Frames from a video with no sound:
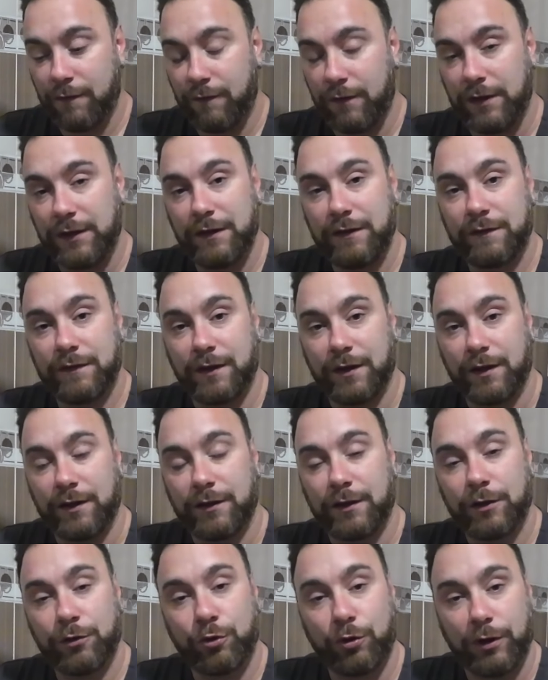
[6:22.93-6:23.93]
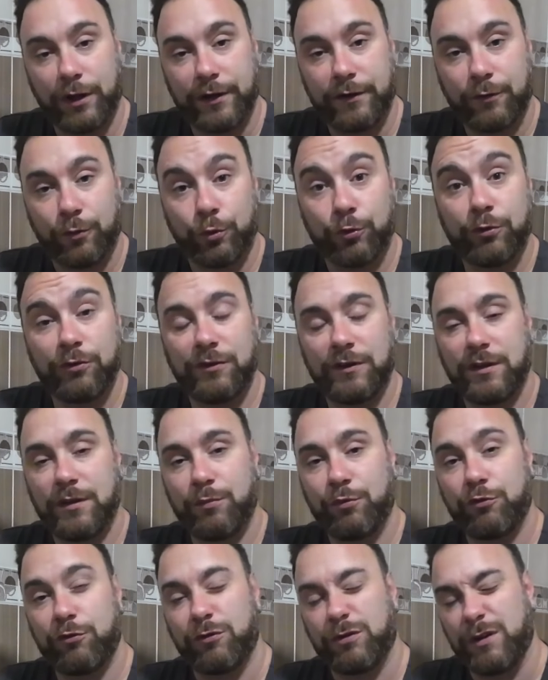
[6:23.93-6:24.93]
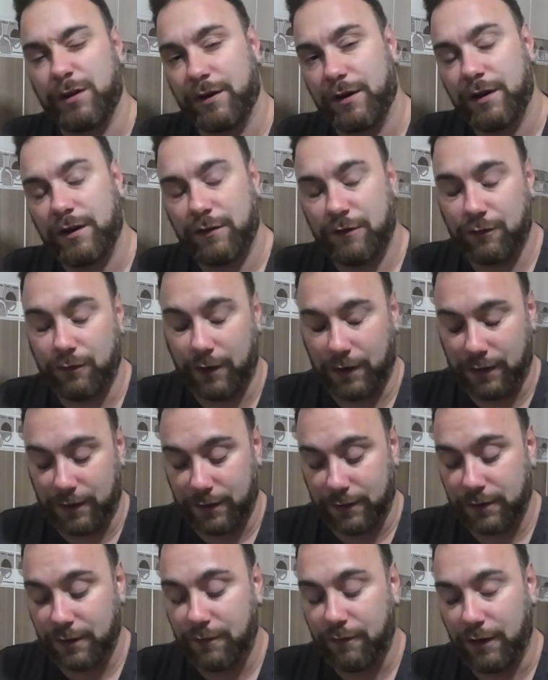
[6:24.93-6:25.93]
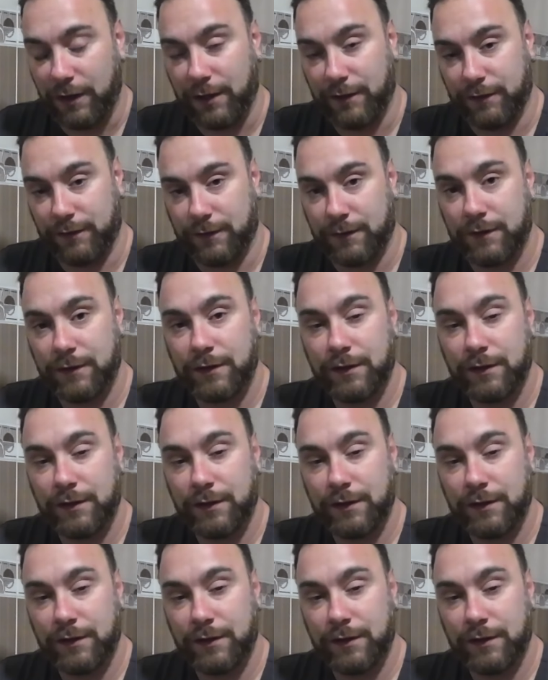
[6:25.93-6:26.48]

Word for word: Ve Nisan ayında dolar 32,5 lira civarlarında falandı.